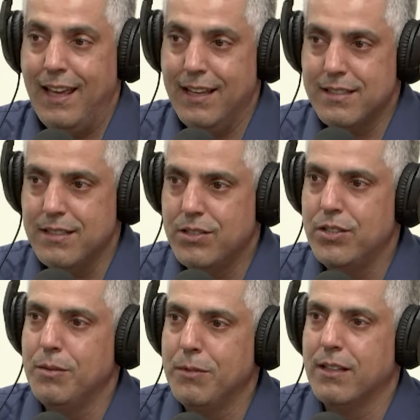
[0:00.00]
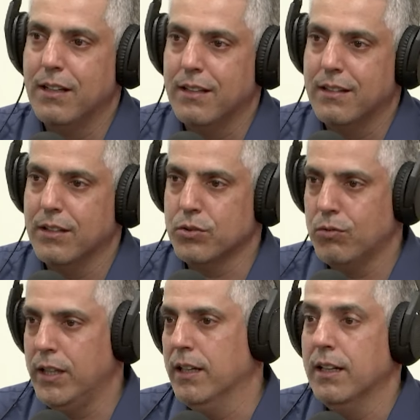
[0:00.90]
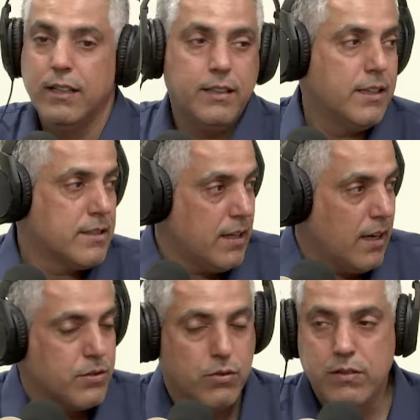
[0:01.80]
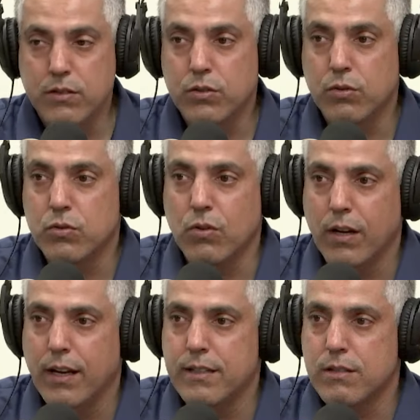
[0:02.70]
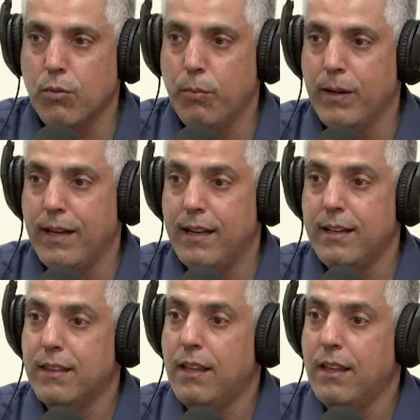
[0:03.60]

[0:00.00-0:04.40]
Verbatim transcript: Esse time da, da Juliana e das relações institucionais da UPL